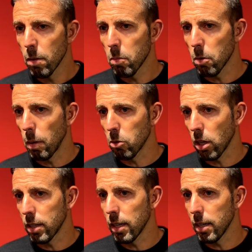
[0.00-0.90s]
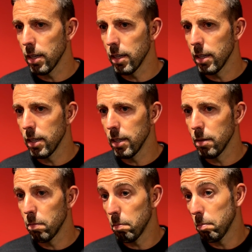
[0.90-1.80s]
pues vamos a ser
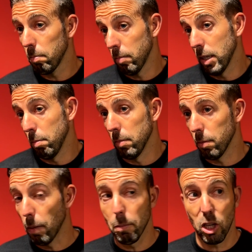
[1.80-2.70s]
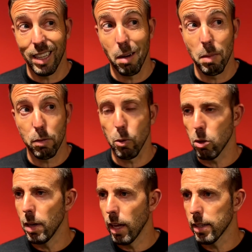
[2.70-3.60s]
eh, vamos a tener más
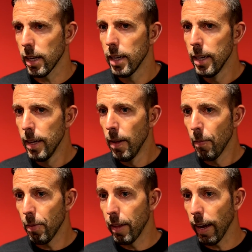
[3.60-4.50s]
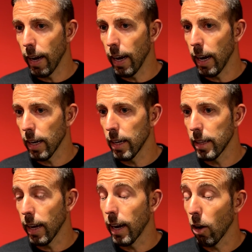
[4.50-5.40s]
posibilidades de, de, ganar
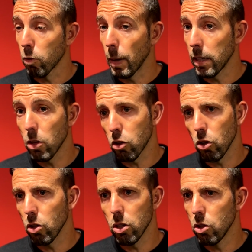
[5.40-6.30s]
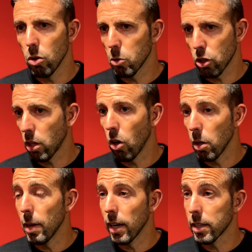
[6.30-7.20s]
de ganar los partidos y hoy no hemos estado al
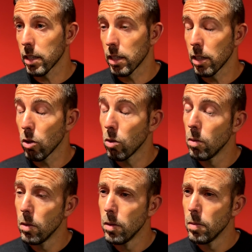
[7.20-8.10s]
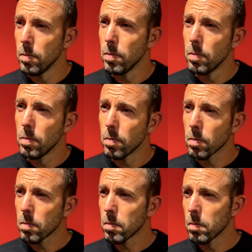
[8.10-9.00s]
nivel en ese sentido. ¿Hasta qué punto ha
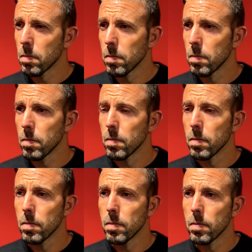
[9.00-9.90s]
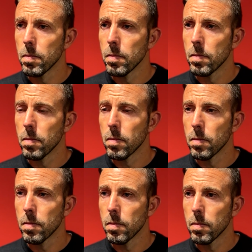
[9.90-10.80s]
condicionado también el gol tan pronto que el
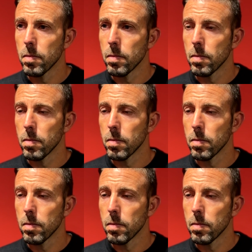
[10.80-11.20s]
equipo quizá